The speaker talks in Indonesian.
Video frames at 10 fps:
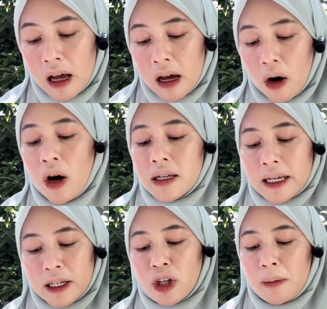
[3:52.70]
Oh,
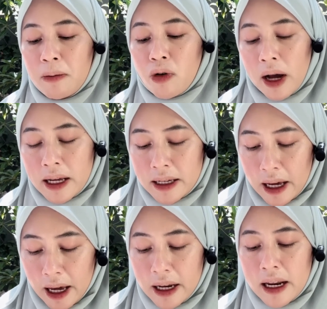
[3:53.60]
saya coba buka
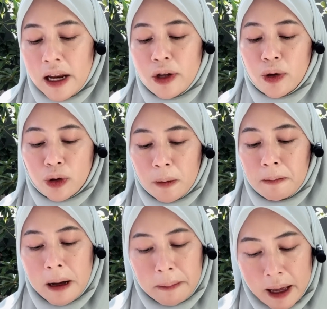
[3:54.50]
IG dan YouTube
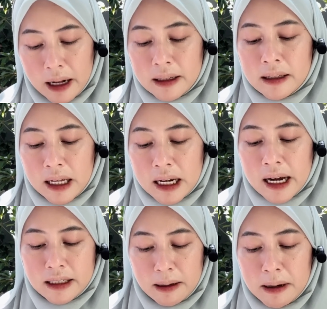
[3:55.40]
Mbak Mel tentang
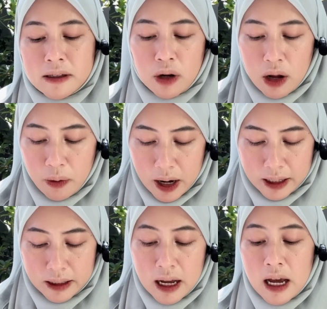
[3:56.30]
keajaiban sholawat.
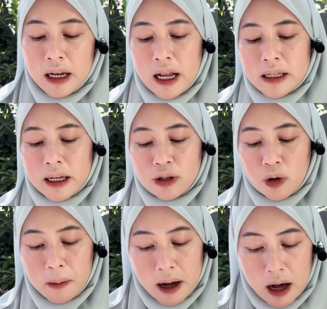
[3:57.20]
Dan saya
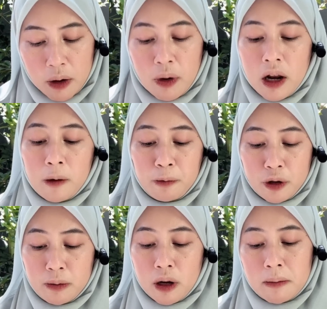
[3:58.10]
coba
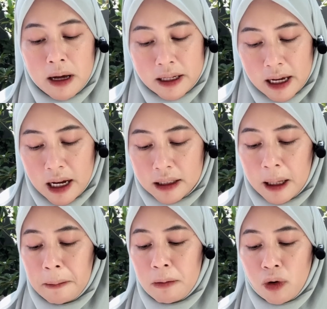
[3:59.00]
walaupun belum banyak,
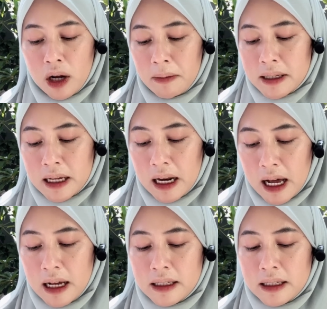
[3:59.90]
tapi bukan masalah.